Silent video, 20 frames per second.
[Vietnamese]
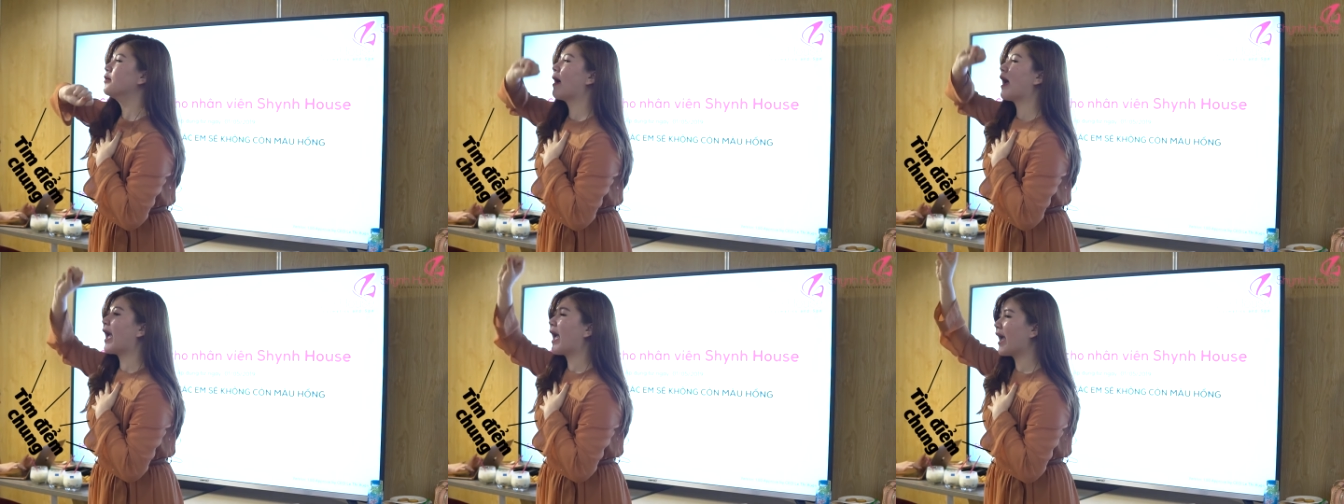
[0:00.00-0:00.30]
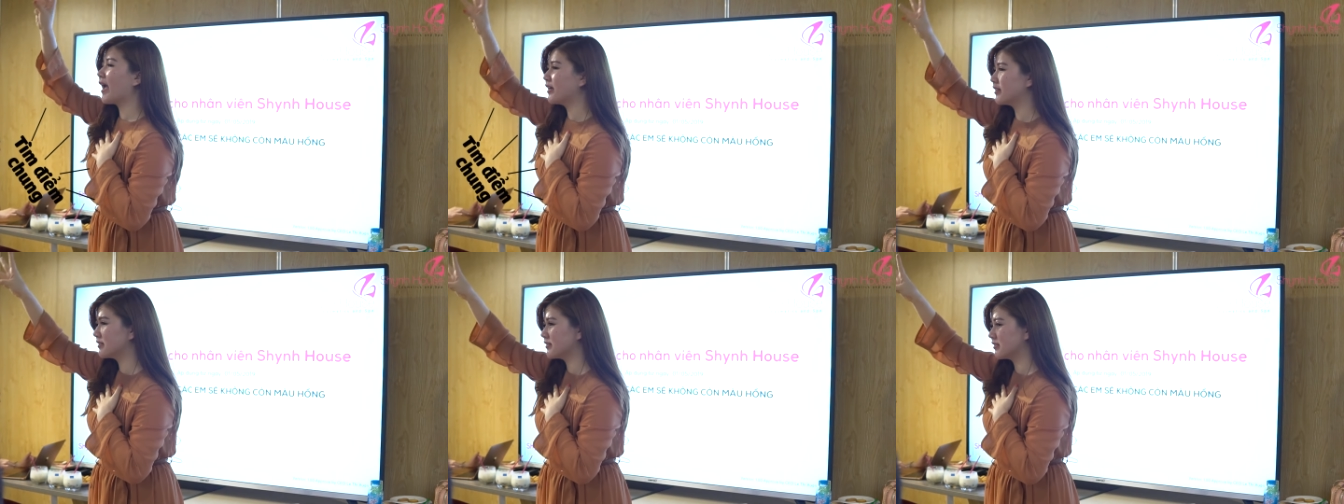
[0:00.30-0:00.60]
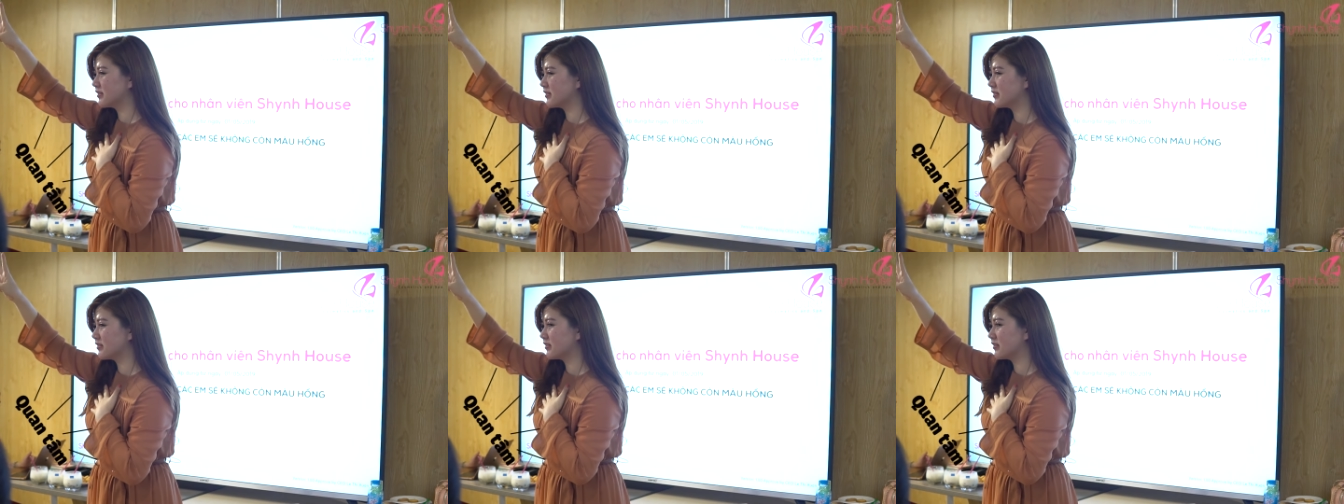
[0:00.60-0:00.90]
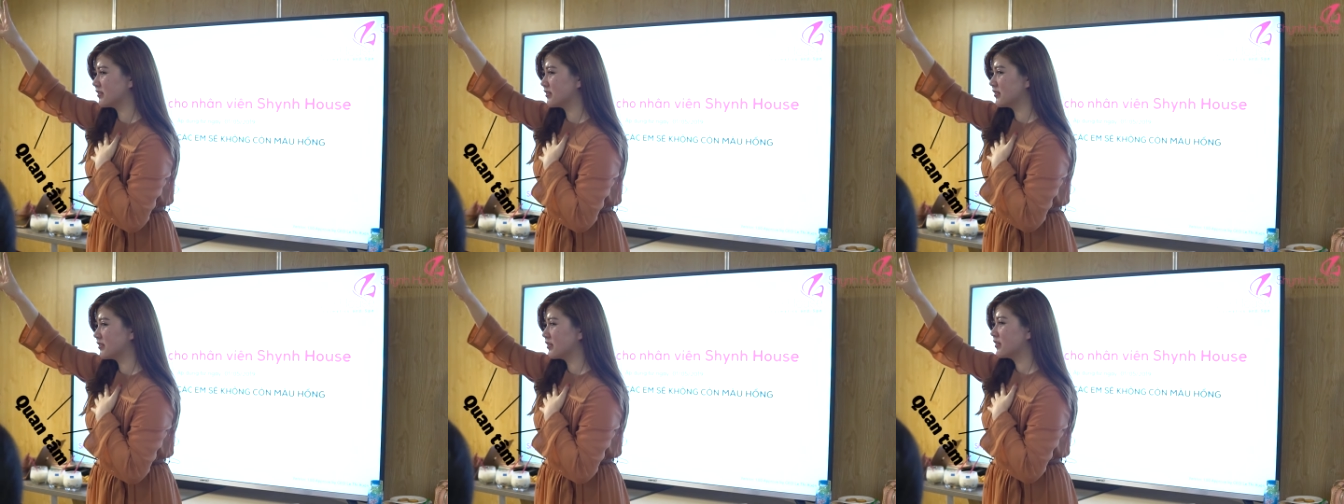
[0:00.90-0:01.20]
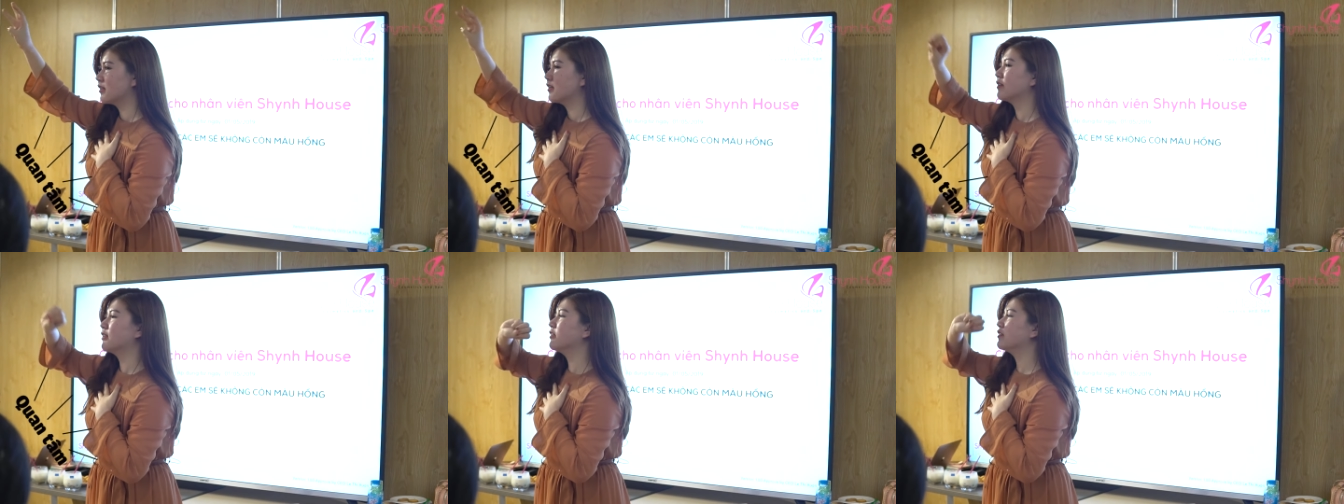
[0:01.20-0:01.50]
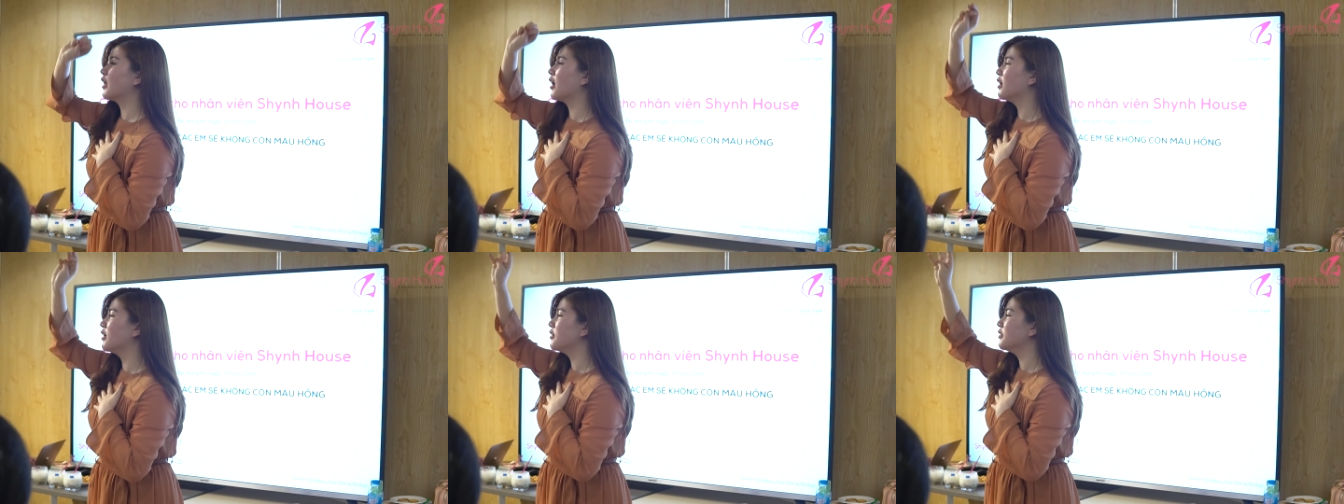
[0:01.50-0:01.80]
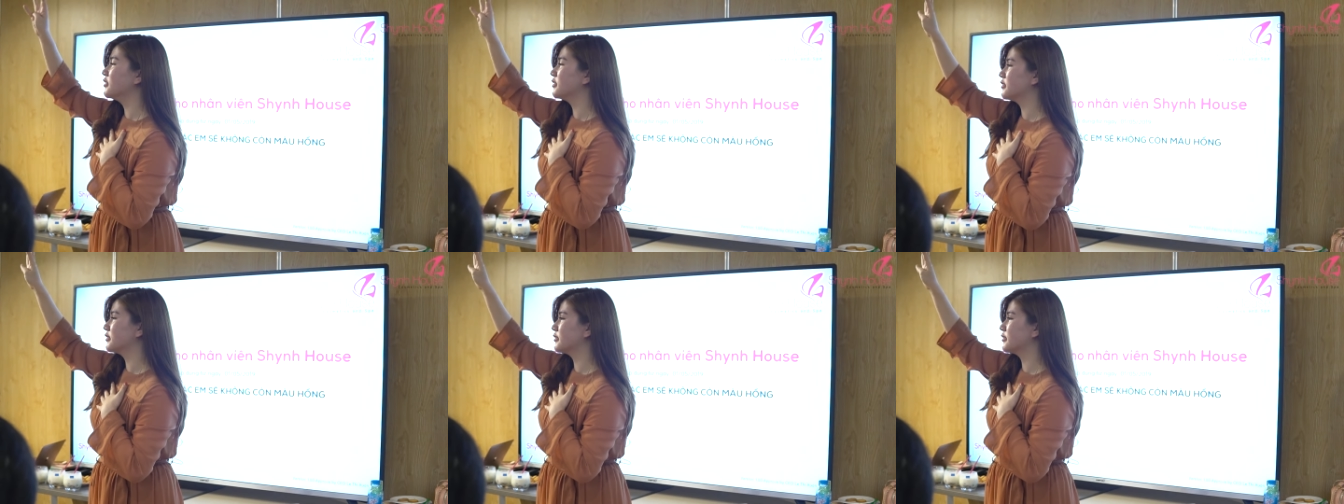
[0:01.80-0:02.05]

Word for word: ba, thứ tư,